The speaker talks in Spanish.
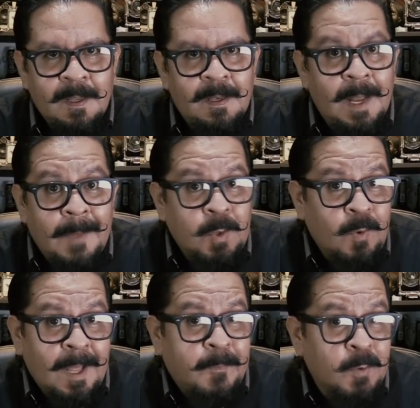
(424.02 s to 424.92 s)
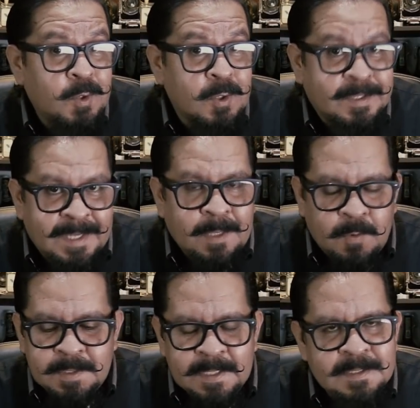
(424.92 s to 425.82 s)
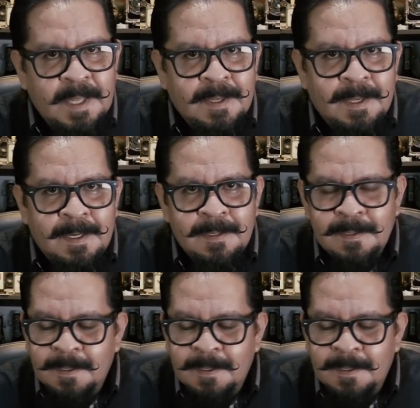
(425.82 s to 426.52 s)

Levadura, frutos secos destacan.